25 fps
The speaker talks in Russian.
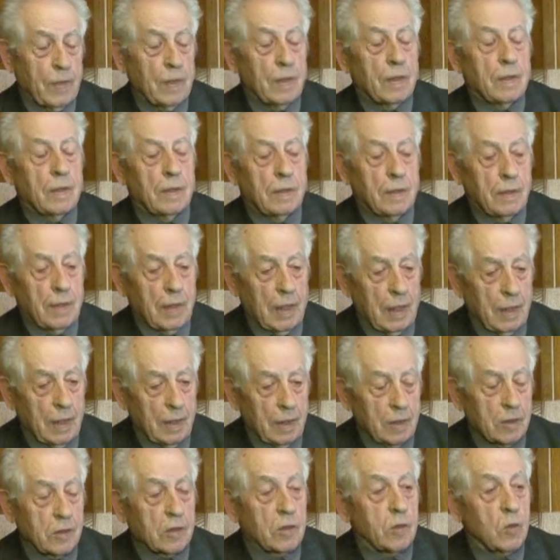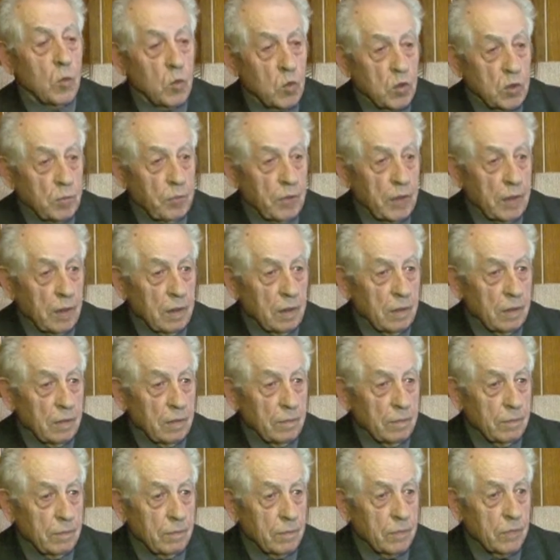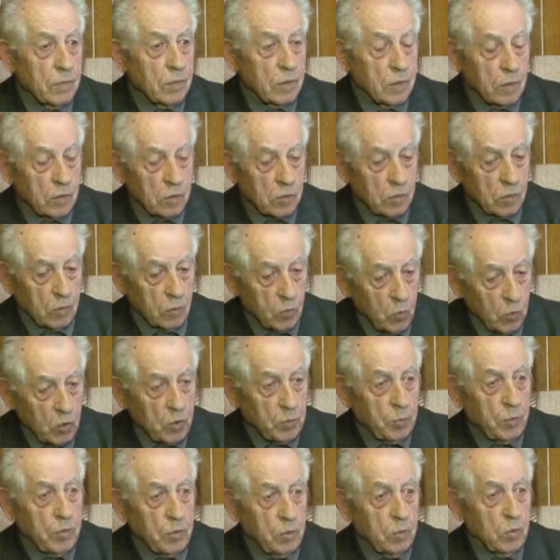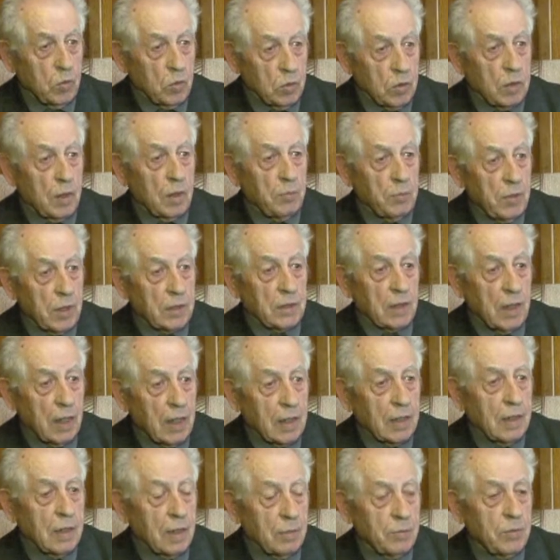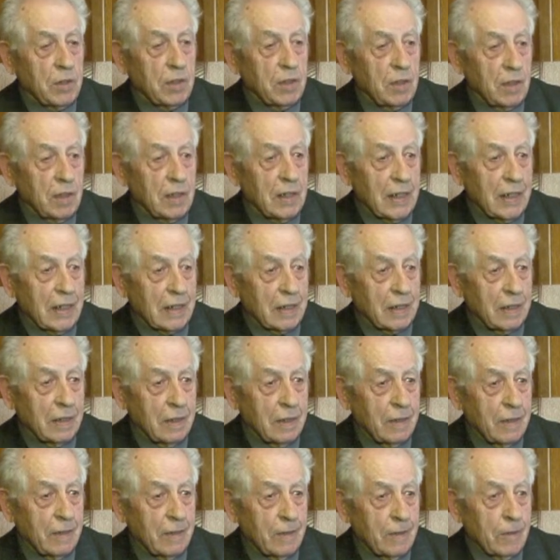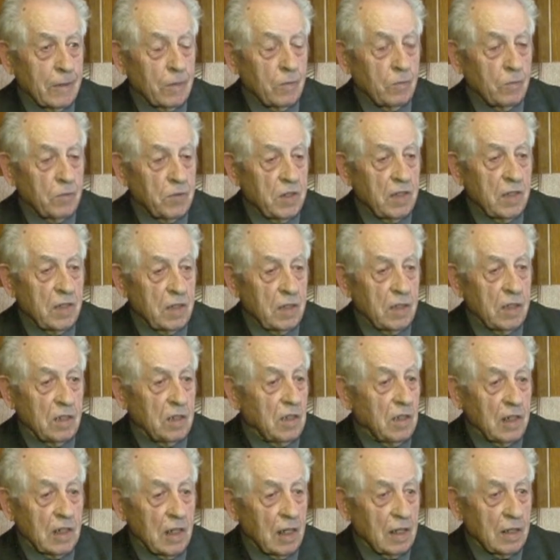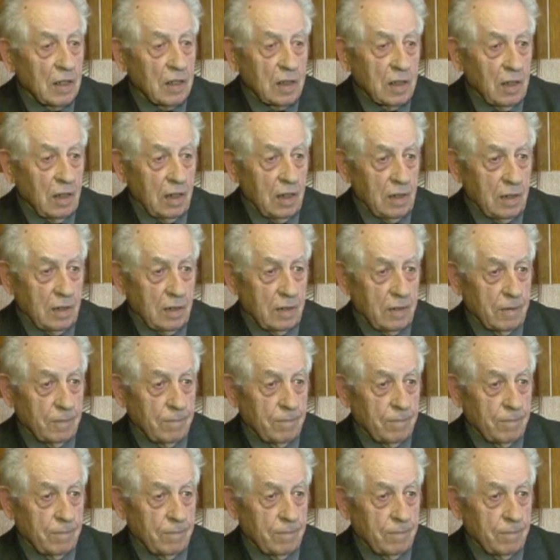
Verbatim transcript: Да, службы. Служб, ну, службы. службы нужно обязательно объединять. В един не надо делить.